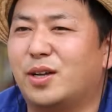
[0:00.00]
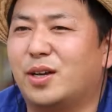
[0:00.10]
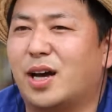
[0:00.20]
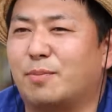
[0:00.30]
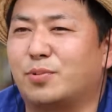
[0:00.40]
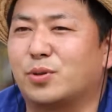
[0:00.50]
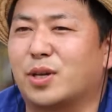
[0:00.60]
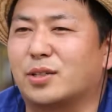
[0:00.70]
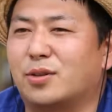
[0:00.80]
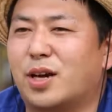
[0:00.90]
앞으로
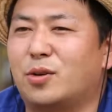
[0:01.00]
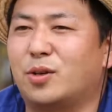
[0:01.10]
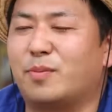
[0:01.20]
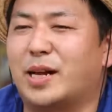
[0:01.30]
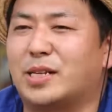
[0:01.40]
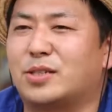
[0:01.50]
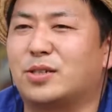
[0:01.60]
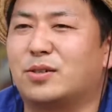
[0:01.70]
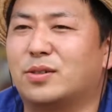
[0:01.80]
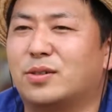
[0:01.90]
계속 한옥이
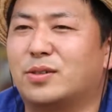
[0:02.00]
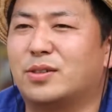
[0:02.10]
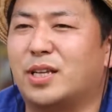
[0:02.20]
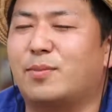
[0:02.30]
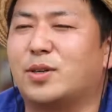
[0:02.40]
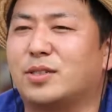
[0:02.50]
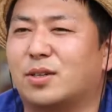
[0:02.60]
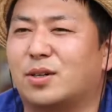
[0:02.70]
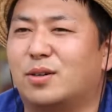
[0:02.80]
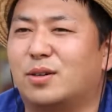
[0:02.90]

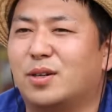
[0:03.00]
발전하면서